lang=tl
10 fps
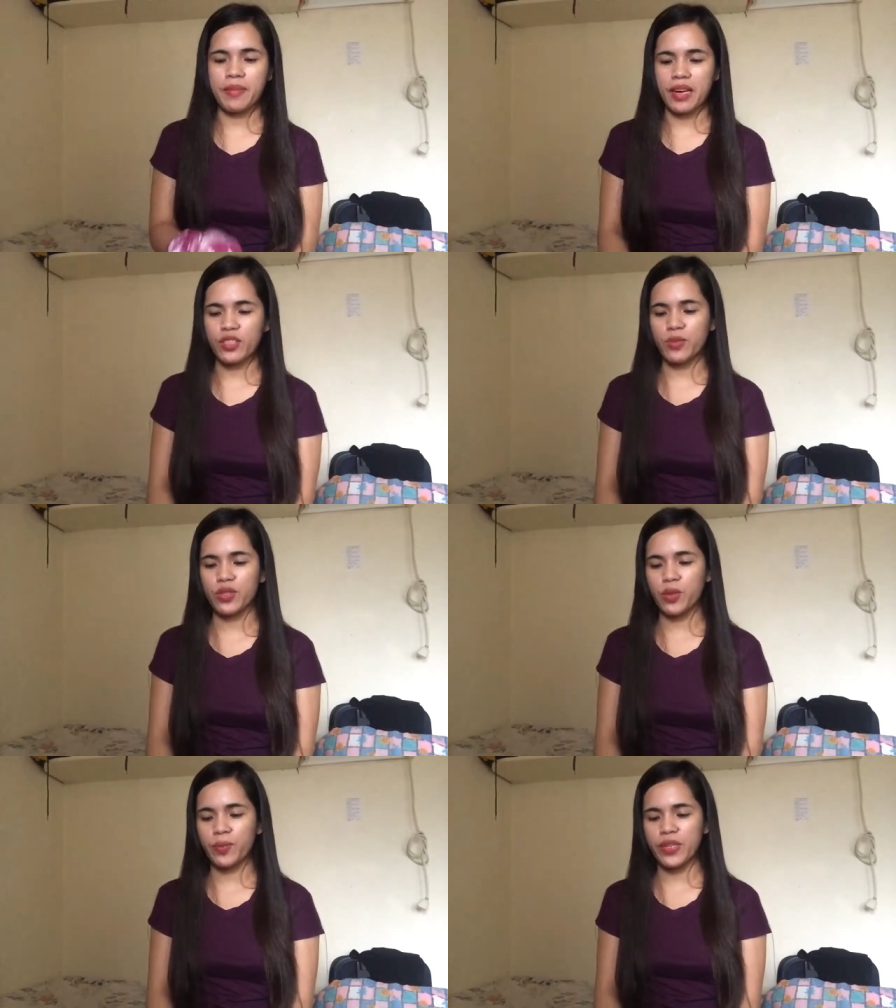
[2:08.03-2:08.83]
sa mga
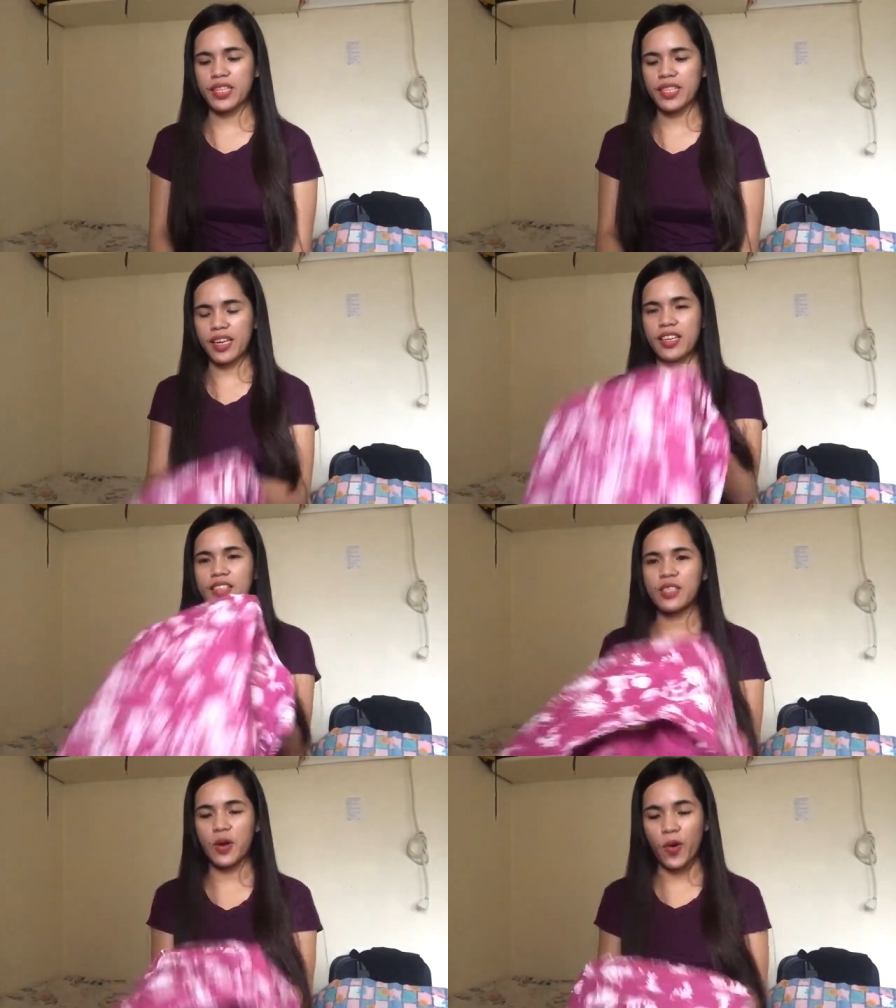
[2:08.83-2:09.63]
sumusuporta sa
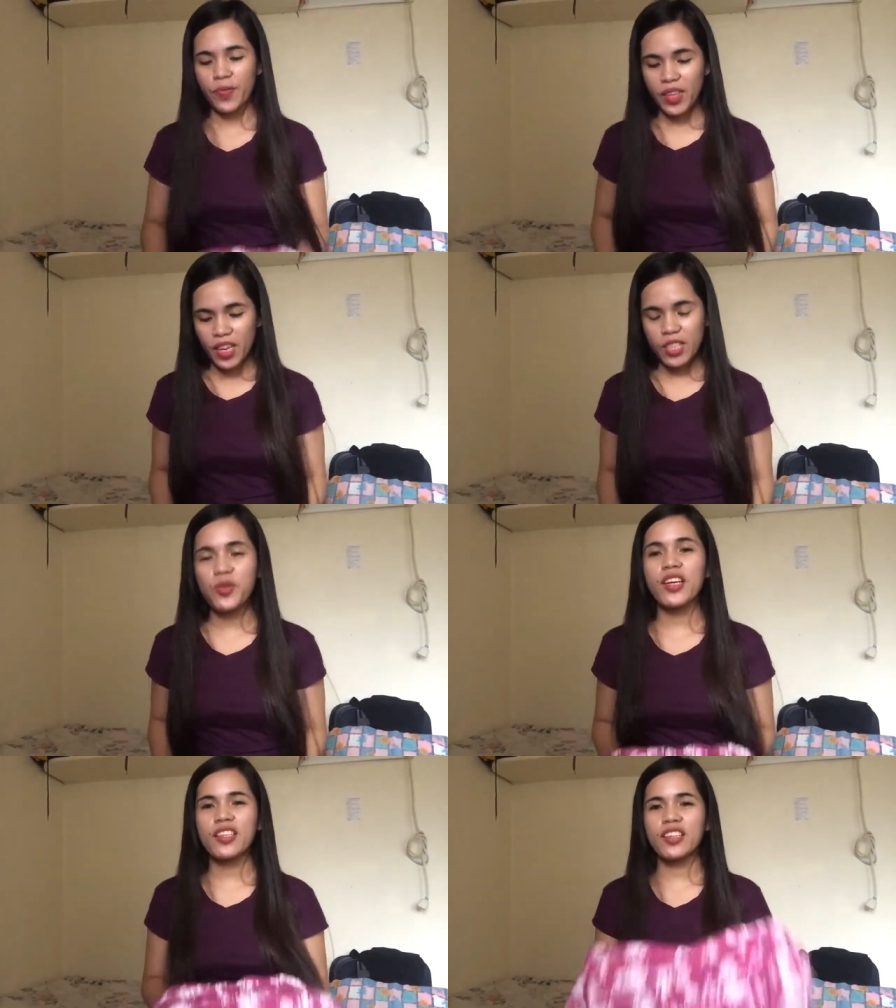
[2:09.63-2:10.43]
kanya. So,
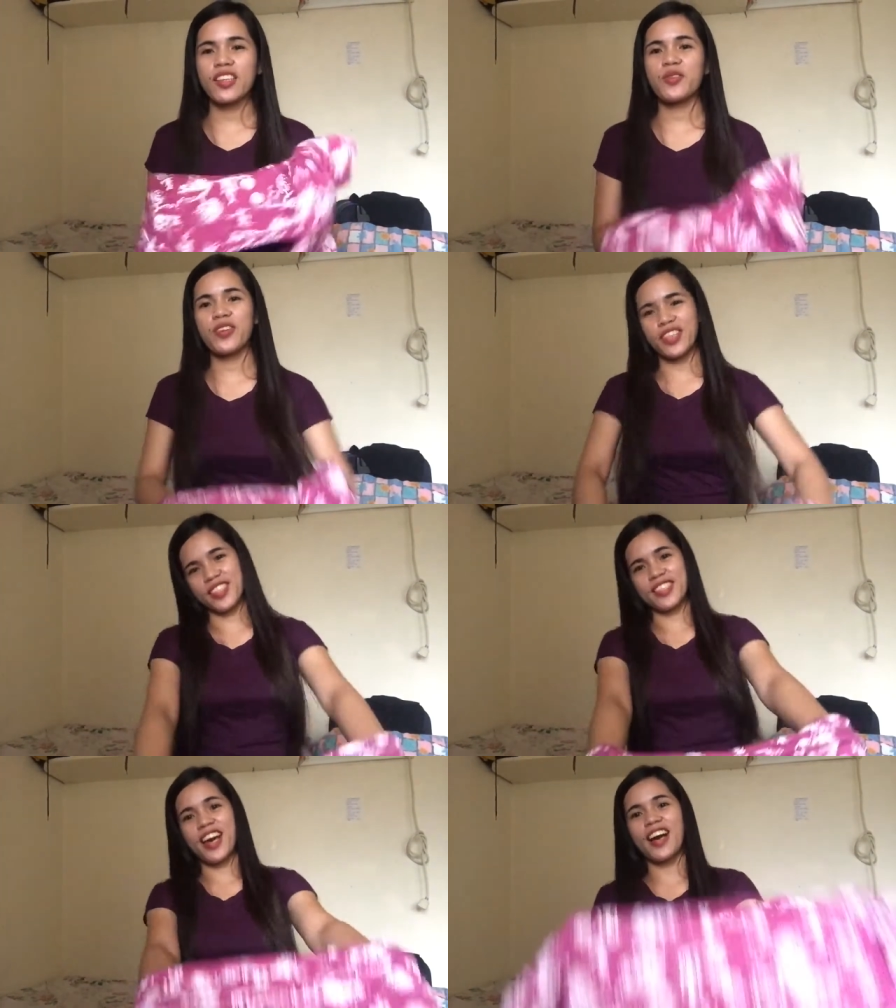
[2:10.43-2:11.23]
isukat natin kung
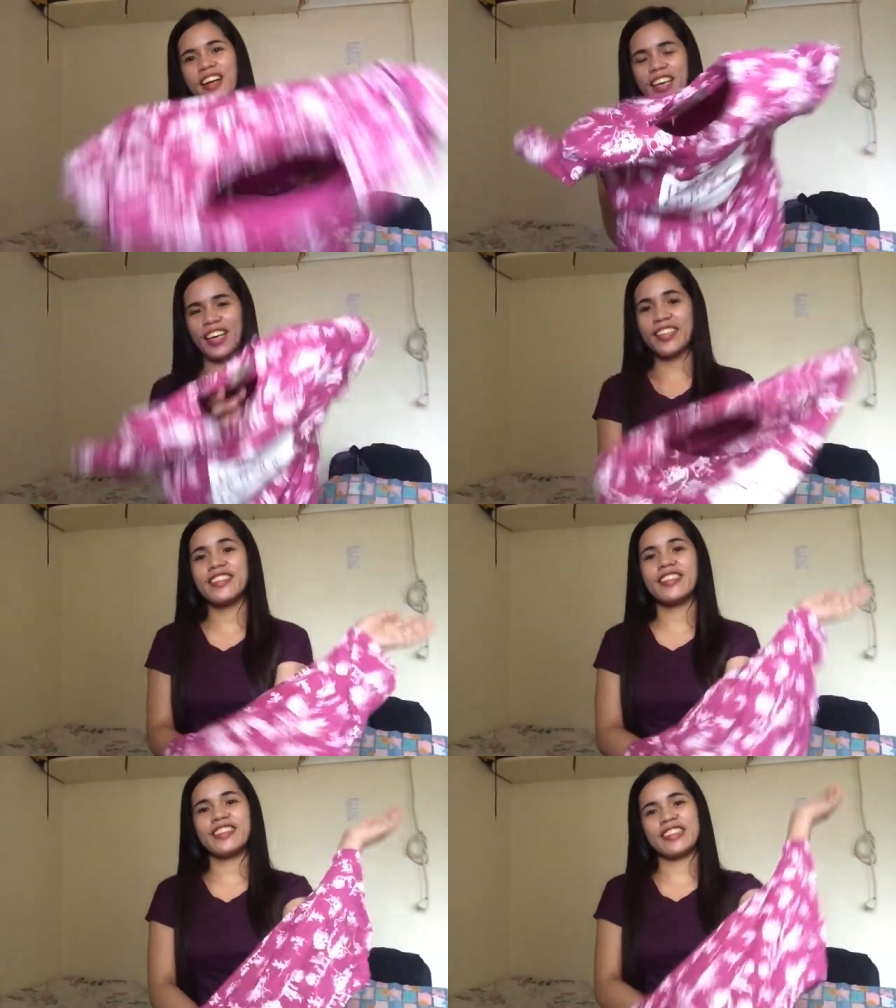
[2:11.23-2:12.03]
kasya sa akin.
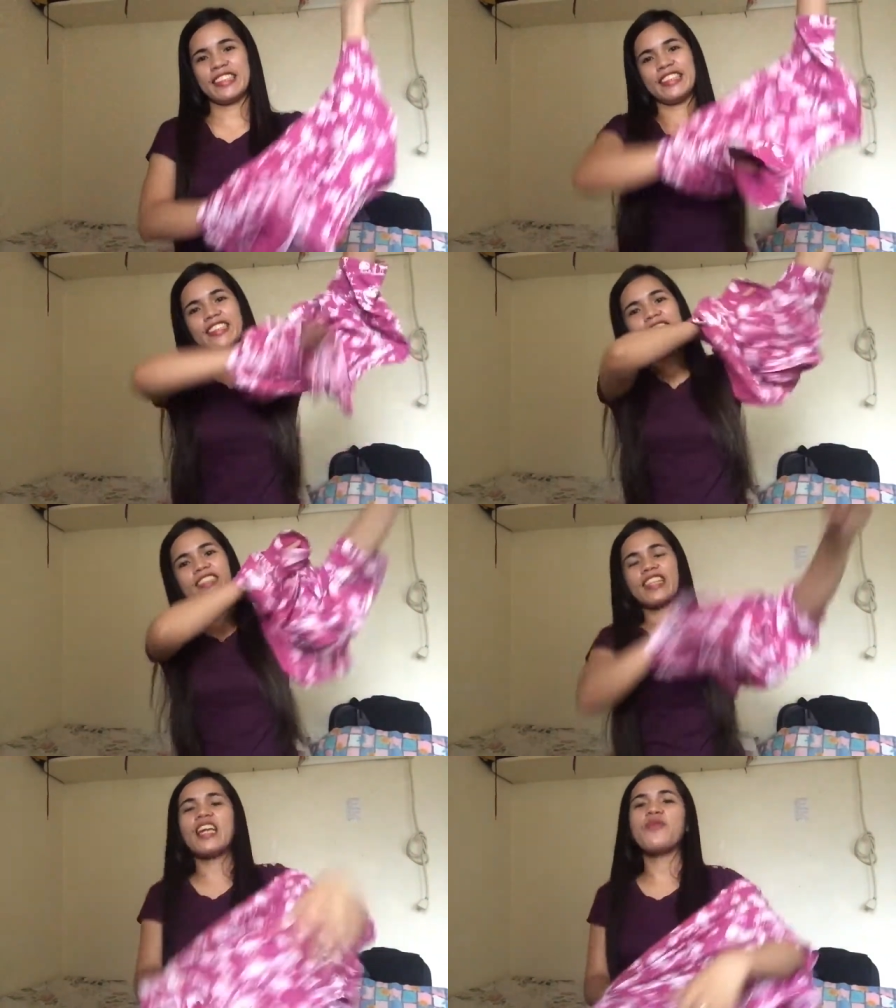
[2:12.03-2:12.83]

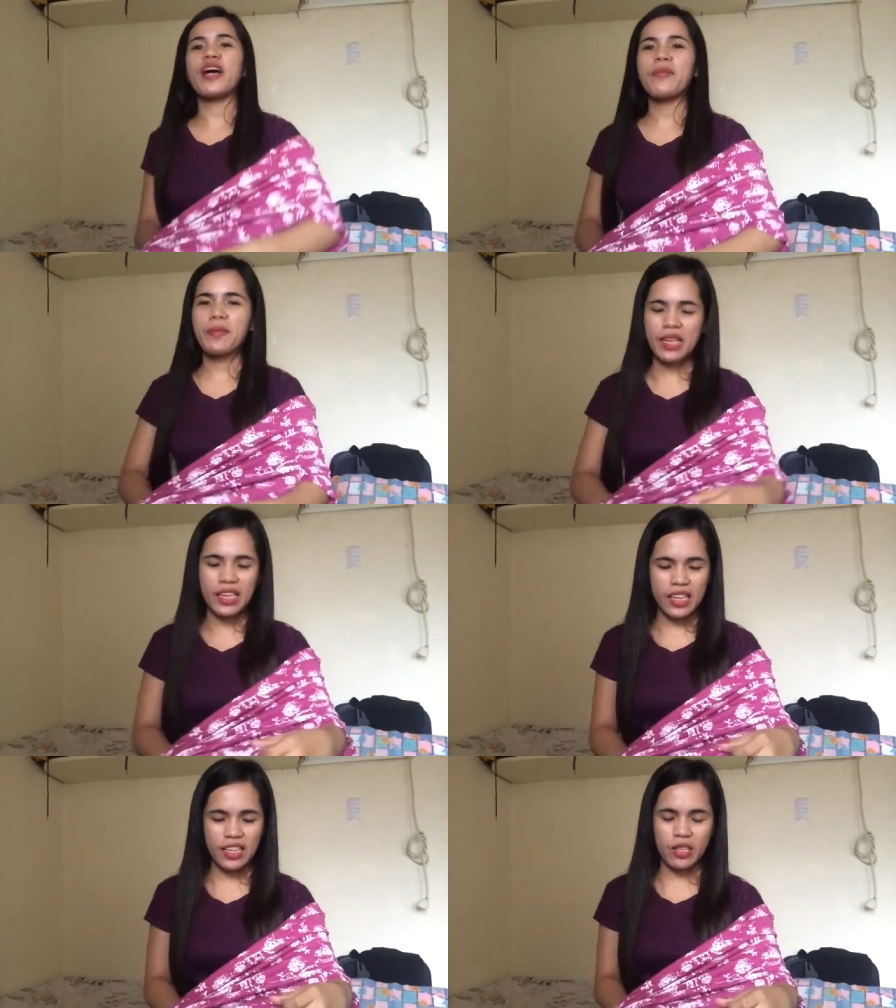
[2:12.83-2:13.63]
Dalawa kaming
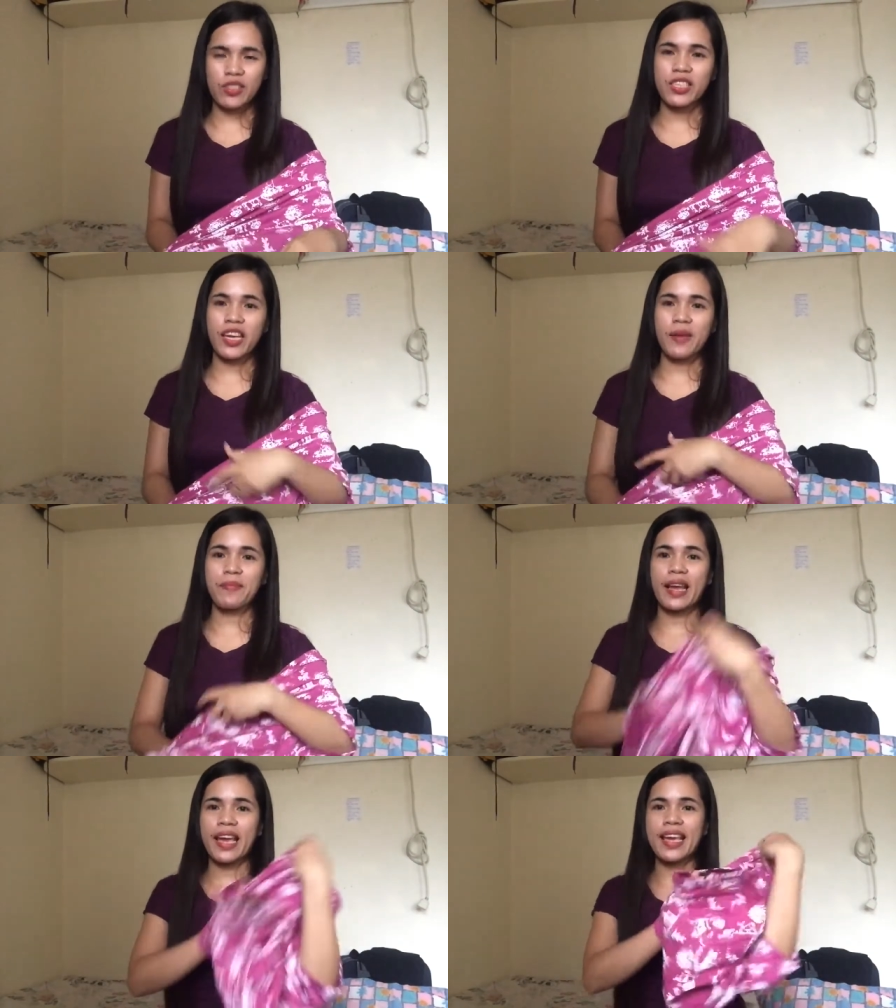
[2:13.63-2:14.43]
binigyan nito, si
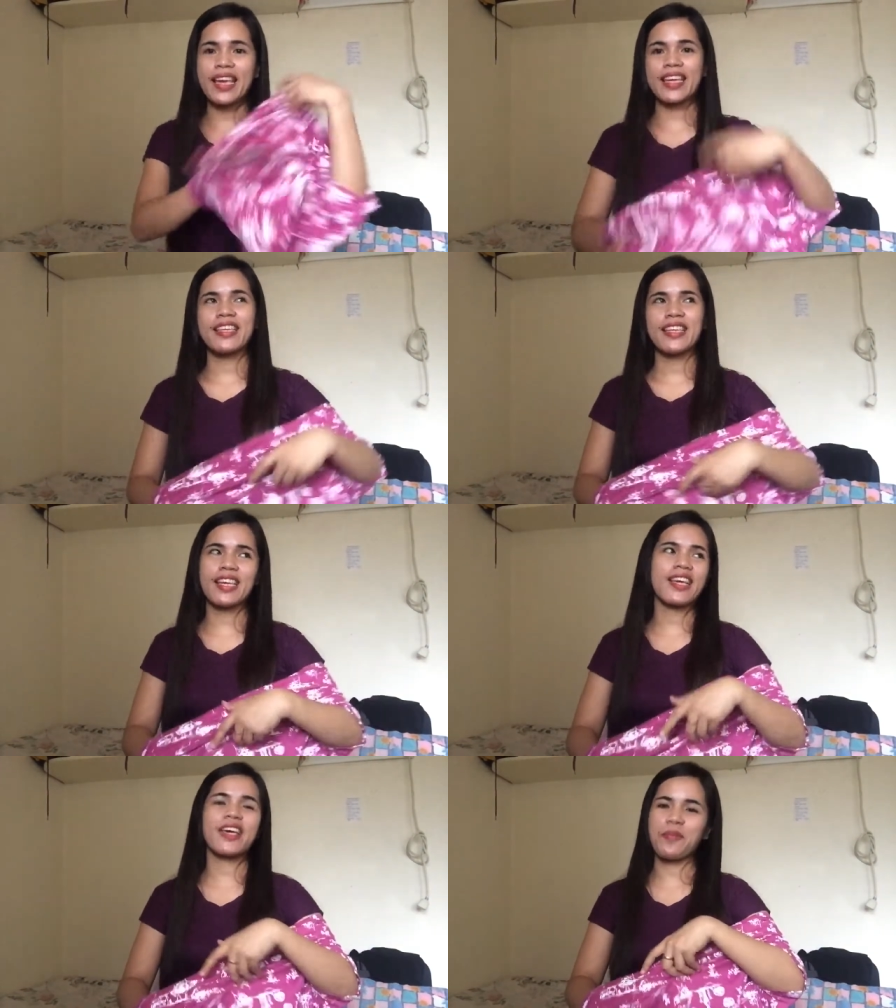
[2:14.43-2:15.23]
Gameplay,
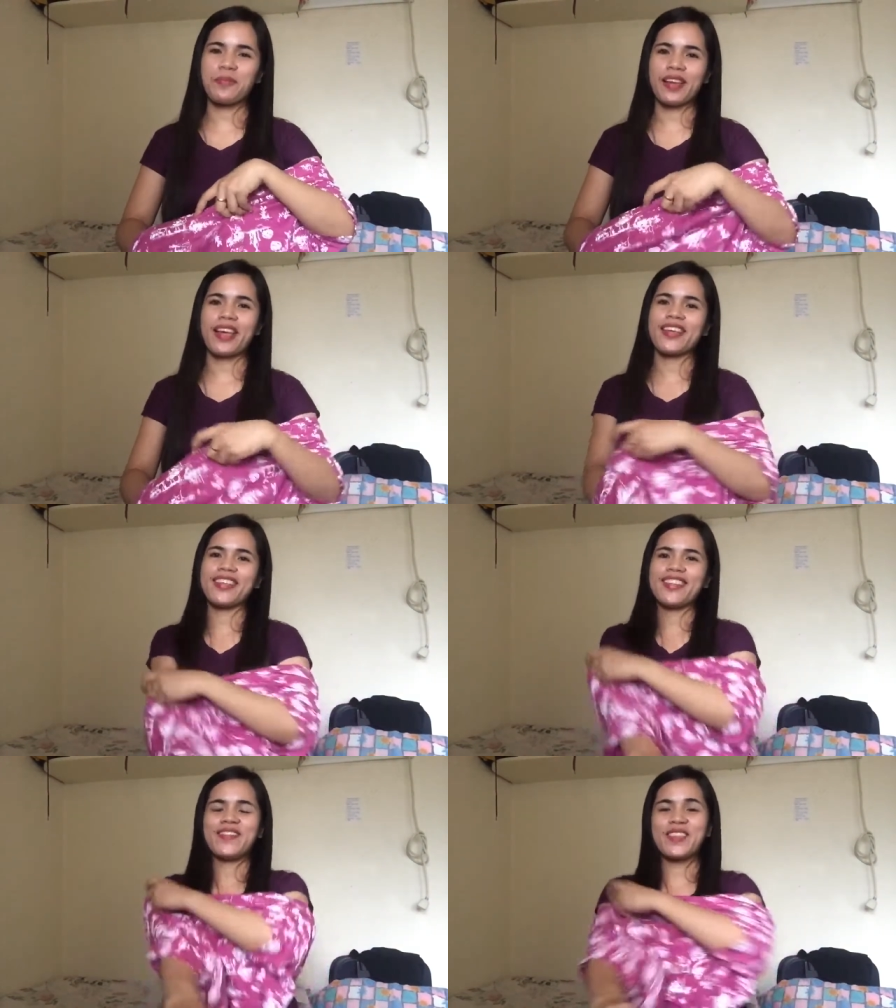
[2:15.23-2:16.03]
Nikki Gameplay,
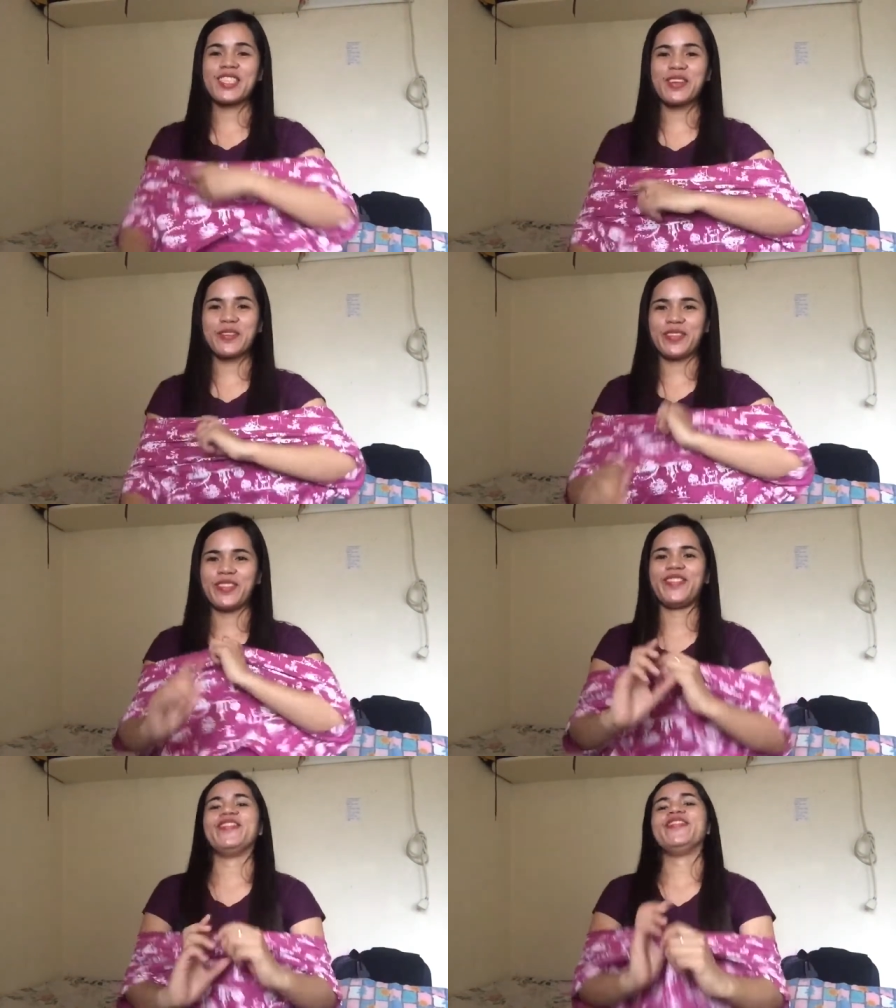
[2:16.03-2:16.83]
basta yun.